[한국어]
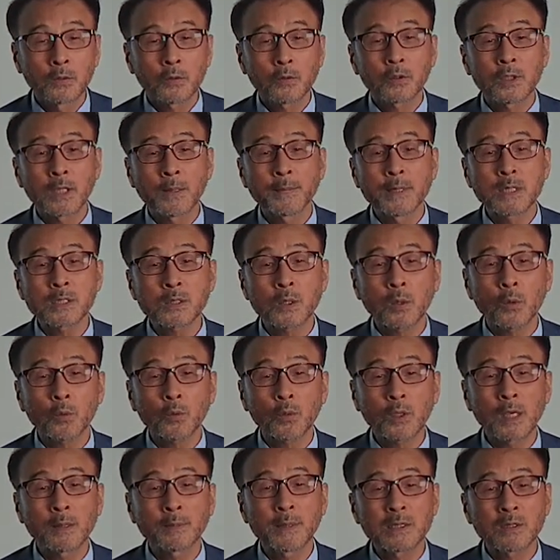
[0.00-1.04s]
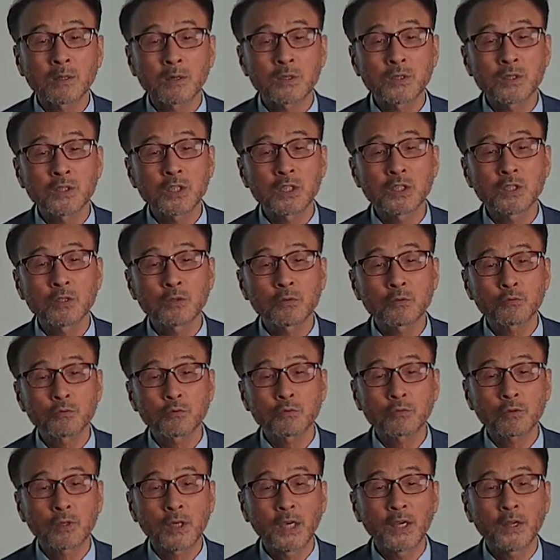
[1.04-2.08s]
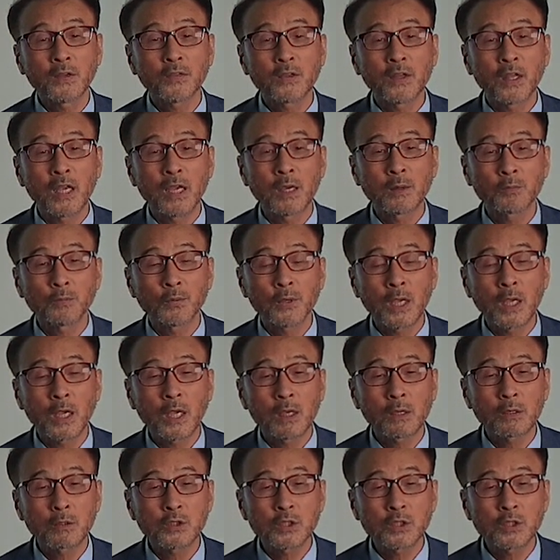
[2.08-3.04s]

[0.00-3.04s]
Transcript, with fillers: 그 다음에 새롭게 만들어진 신흥국가의 내부의